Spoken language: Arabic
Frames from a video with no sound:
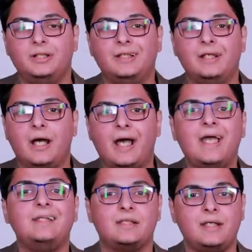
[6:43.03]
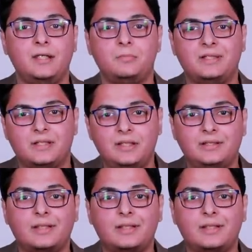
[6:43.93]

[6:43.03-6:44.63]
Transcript: اللي عاد ريال مدريد